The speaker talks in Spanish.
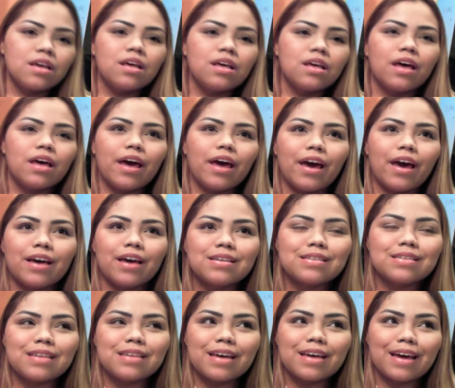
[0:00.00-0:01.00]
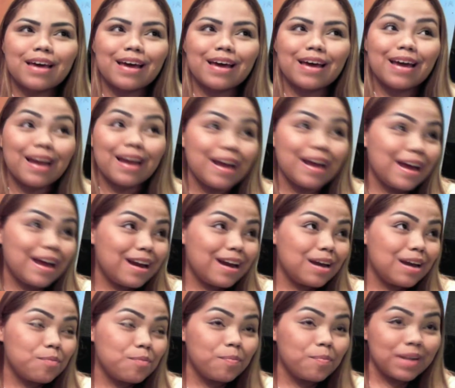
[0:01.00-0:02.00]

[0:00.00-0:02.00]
es el